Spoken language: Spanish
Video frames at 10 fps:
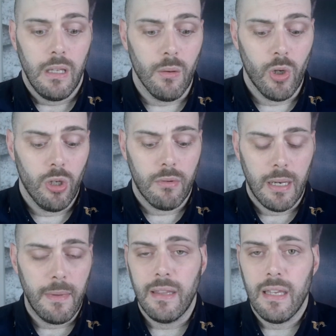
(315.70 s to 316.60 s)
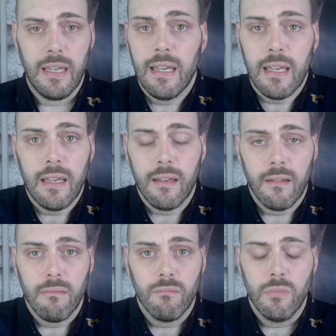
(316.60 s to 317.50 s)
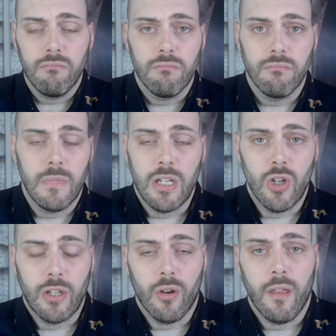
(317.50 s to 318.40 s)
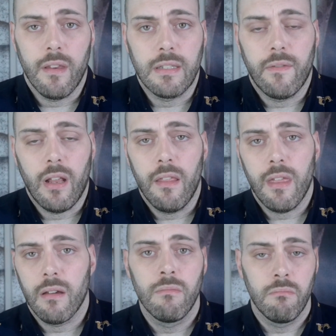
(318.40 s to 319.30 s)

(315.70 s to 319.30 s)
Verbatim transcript: Y bueno, realmente eh, es lo que tengo que decir esta fragancia.